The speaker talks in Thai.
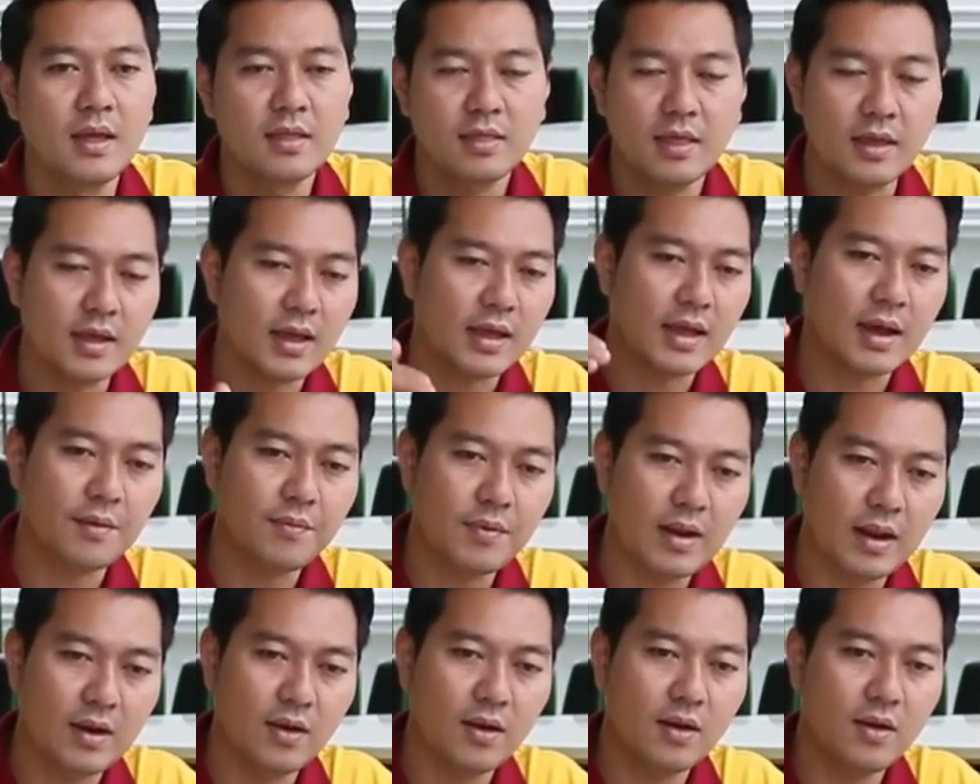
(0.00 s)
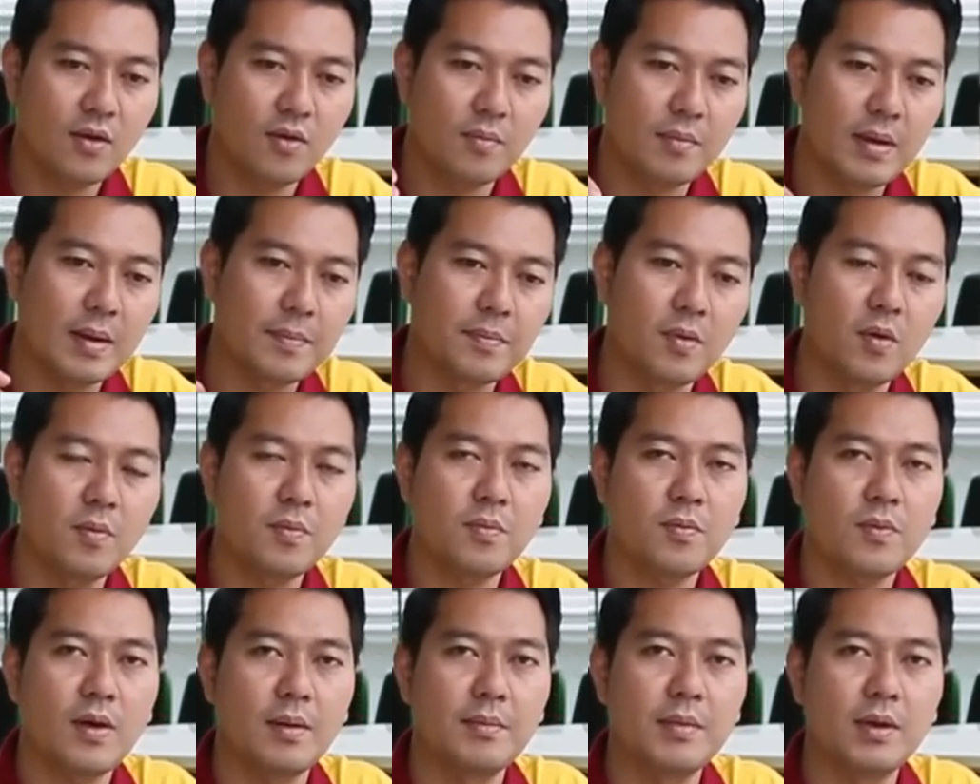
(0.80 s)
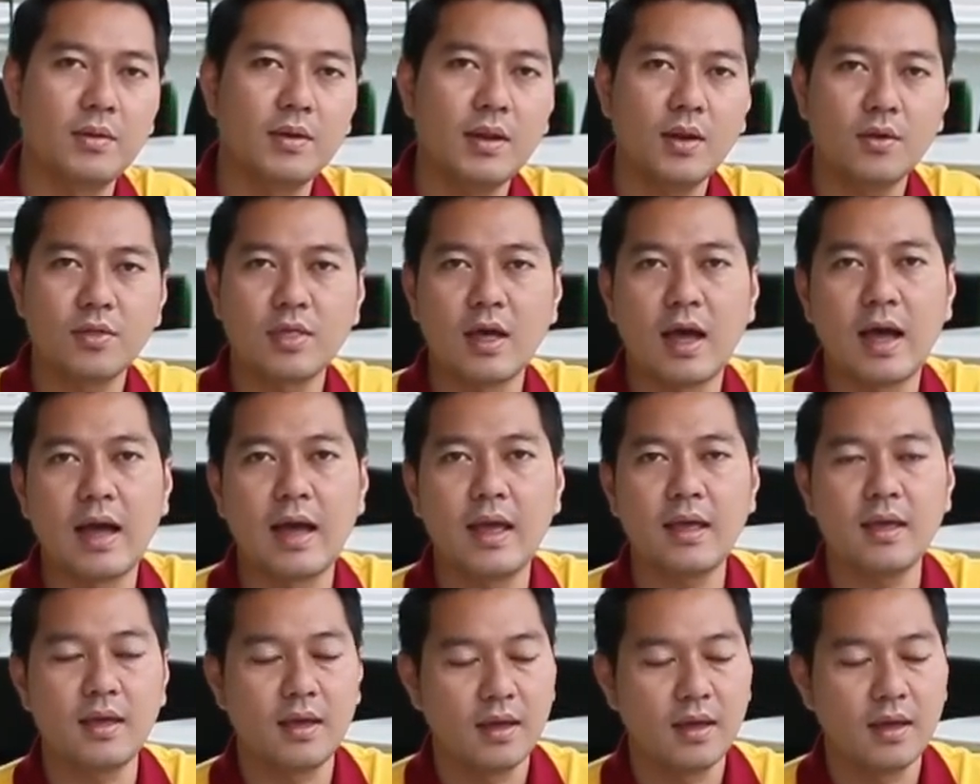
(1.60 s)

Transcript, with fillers: เช่นกันครับเวลาลดลงมาปุ๊บความเร็วที่เราใช้